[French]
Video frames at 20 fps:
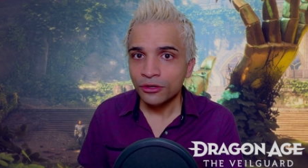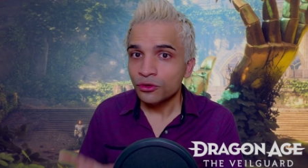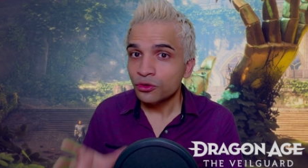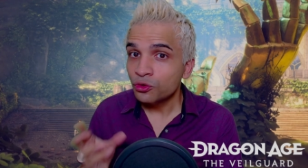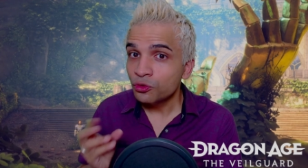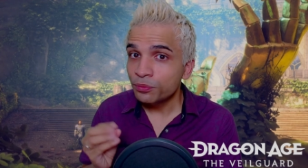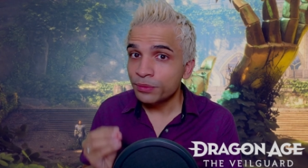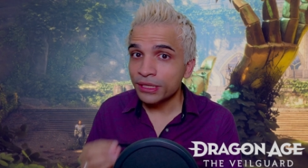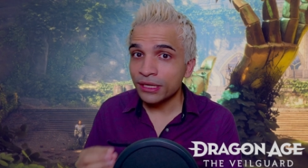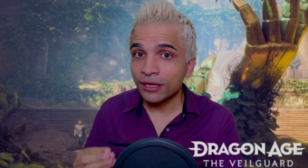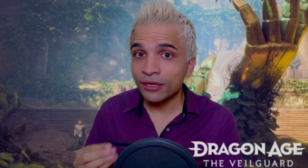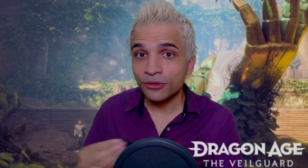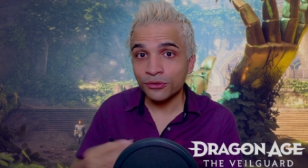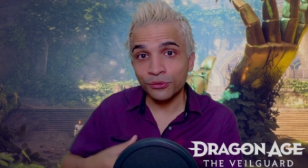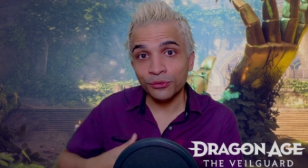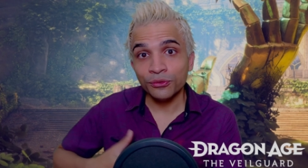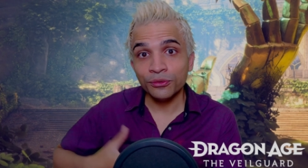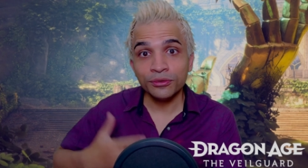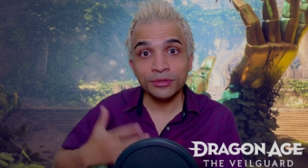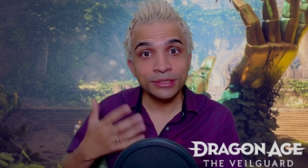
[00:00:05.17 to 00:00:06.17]
ou bien
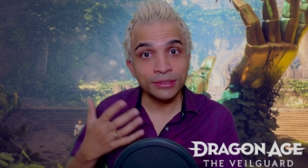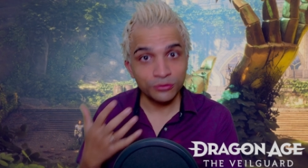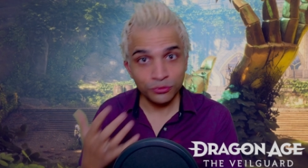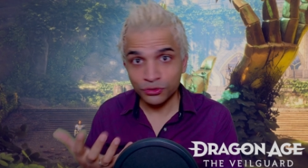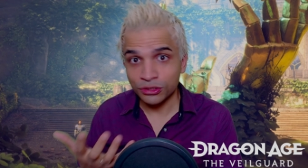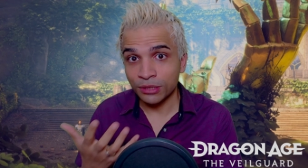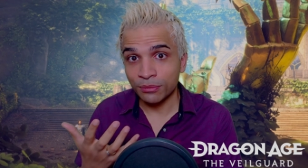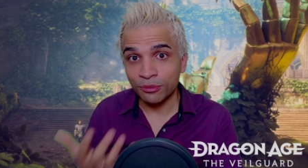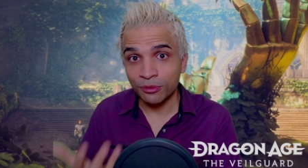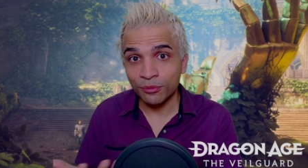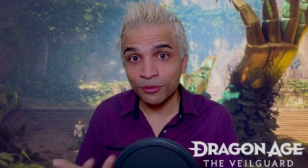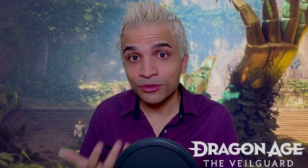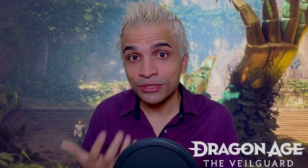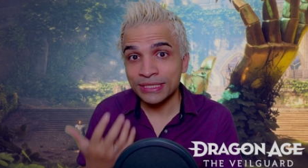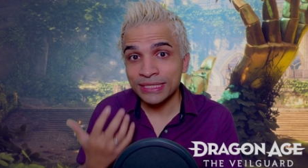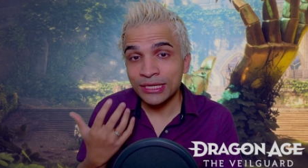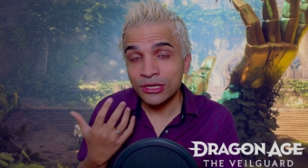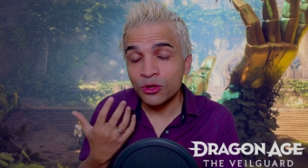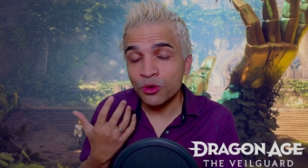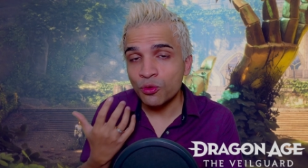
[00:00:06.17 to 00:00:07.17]
que tout simplement
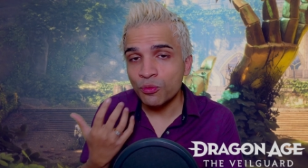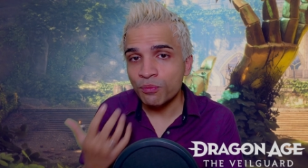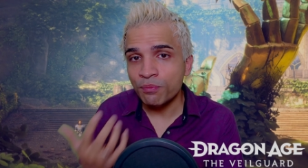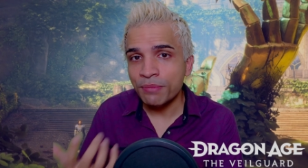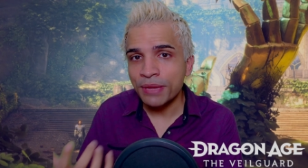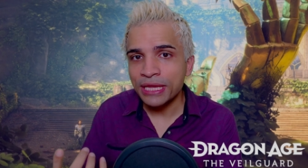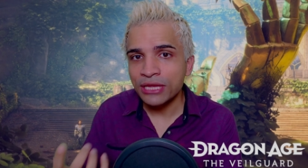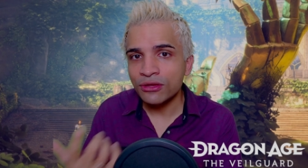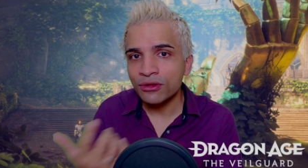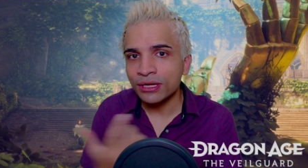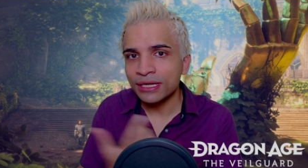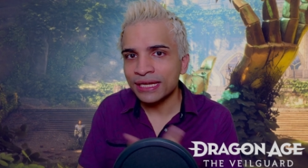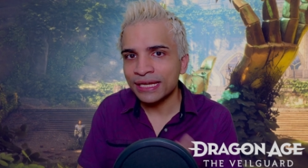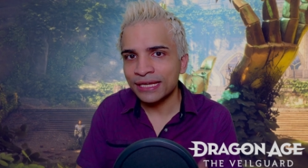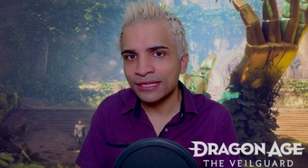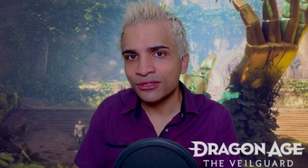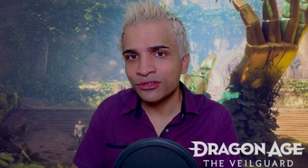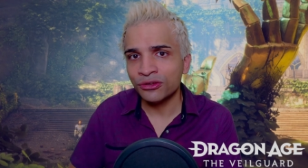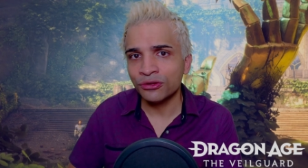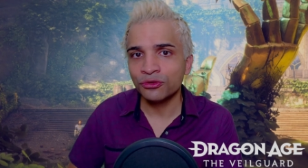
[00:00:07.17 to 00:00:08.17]
c'est le meilleur
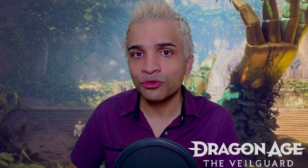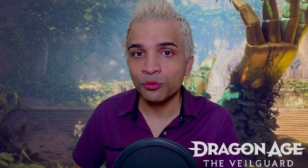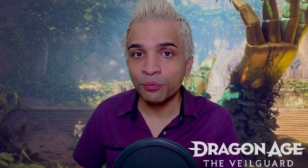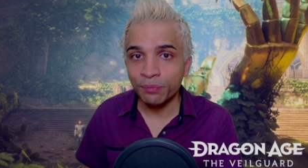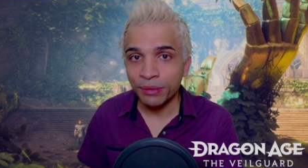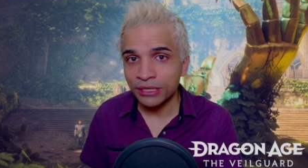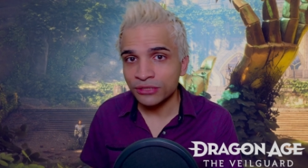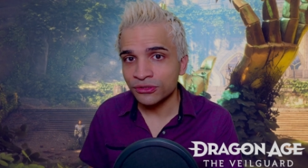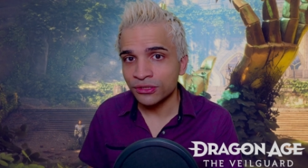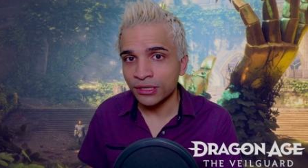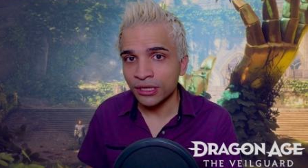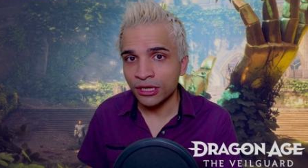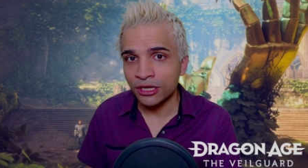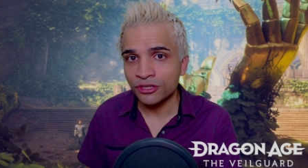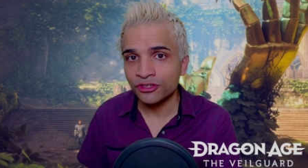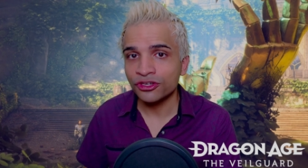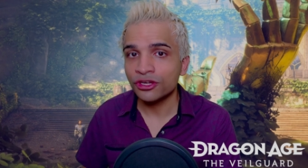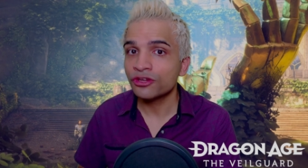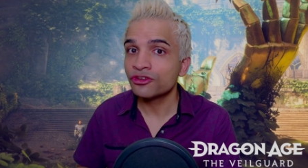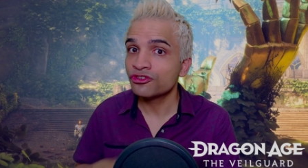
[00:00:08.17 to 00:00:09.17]
créateur de
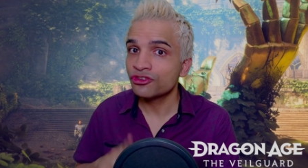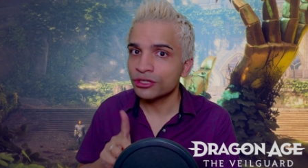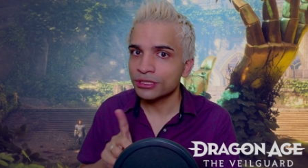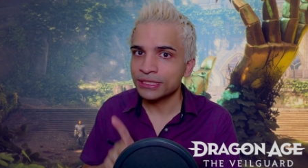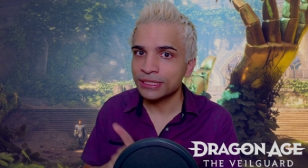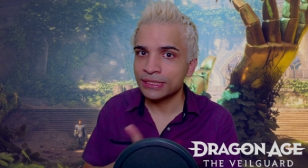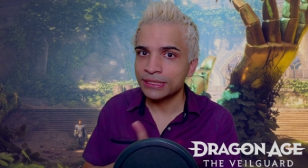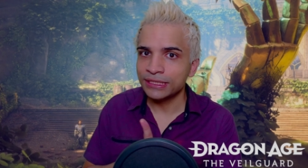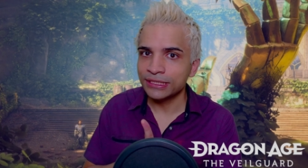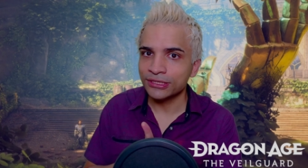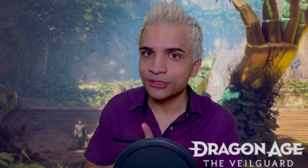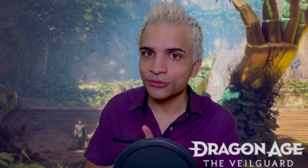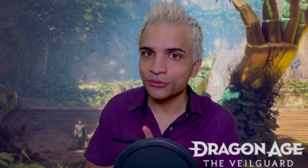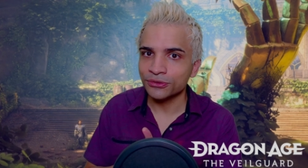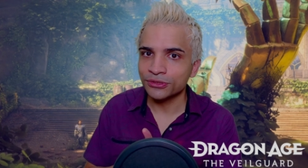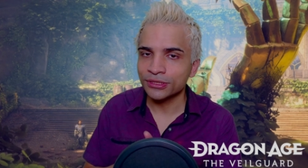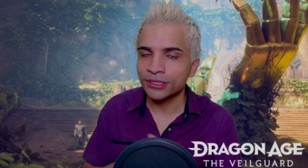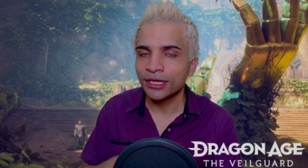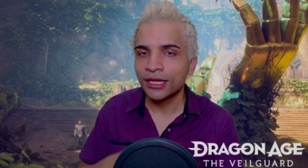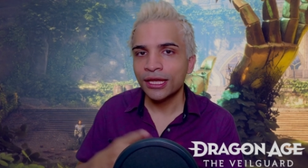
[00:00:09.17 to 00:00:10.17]
personnages sur cette
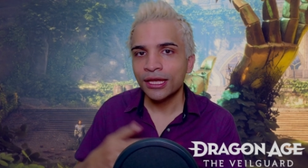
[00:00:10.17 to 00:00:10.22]
licence.